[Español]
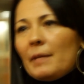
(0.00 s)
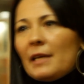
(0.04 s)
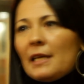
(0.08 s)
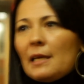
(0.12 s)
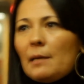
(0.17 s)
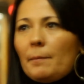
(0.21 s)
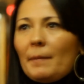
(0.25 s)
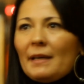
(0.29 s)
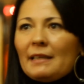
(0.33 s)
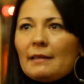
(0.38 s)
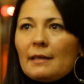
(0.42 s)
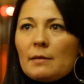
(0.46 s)
mes
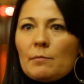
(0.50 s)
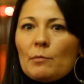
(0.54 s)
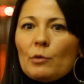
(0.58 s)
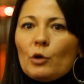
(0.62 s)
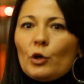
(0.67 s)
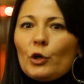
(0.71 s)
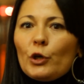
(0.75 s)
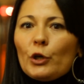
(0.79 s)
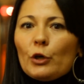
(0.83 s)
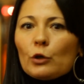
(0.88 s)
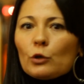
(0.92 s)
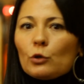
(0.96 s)
del
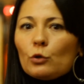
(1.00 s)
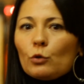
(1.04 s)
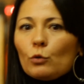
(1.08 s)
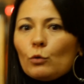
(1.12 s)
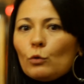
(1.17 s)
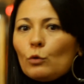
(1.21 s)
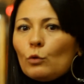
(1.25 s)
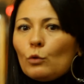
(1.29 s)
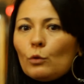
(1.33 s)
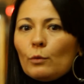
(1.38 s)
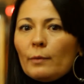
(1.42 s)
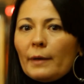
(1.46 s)
patrimonio,
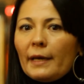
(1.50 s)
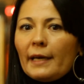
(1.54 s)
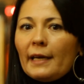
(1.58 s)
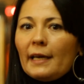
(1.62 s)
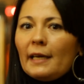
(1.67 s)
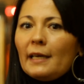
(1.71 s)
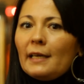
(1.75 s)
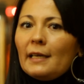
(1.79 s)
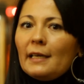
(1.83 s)
octubre, eh,